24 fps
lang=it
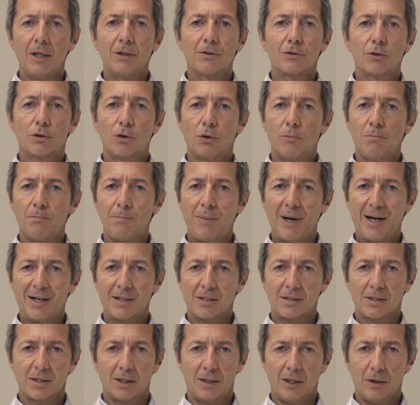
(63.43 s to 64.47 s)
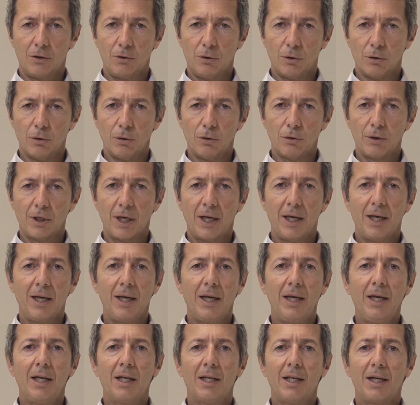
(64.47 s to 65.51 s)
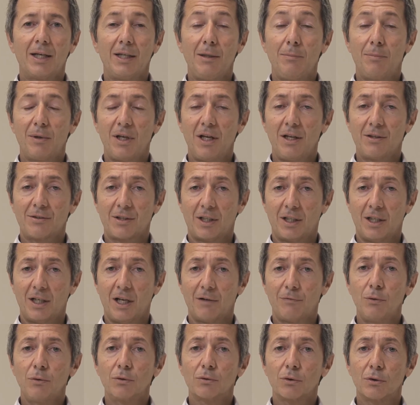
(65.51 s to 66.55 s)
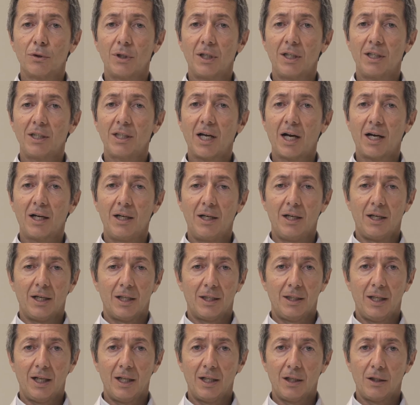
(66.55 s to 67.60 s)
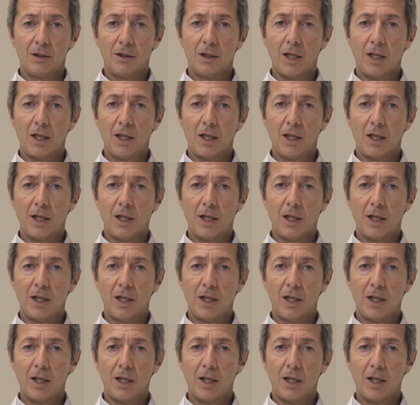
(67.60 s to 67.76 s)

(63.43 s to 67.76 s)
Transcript: scomparsa del dolore e la ripresa della funzionalità del,